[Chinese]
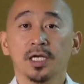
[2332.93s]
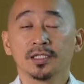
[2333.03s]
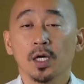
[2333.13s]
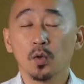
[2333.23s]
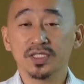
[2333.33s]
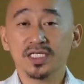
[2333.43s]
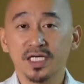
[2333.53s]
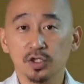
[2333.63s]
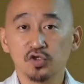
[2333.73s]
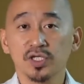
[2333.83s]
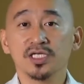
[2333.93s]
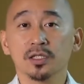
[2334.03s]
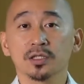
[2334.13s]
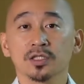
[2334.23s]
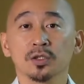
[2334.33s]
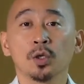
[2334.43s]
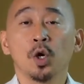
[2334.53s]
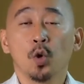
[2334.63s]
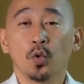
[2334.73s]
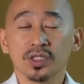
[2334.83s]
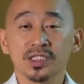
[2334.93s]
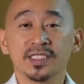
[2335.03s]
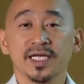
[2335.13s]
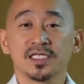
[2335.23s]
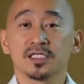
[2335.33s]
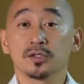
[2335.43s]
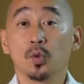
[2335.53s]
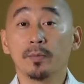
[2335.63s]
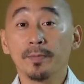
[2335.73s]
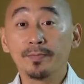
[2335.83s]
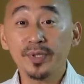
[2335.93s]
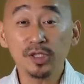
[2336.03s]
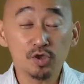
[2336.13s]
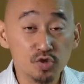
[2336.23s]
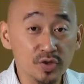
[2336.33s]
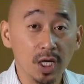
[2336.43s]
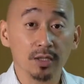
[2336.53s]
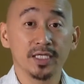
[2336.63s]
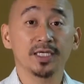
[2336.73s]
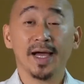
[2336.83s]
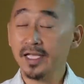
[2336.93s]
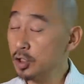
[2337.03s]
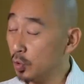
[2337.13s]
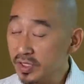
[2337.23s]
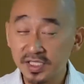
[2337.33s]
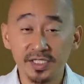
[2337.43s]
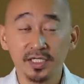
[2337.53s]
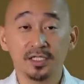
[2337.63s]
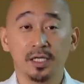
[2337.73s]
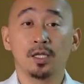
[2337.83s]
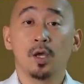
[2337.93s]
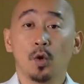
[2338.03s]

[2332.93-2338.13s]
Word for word: 当我在讲宣教的时候，我是在指我们必须要离开有一些人，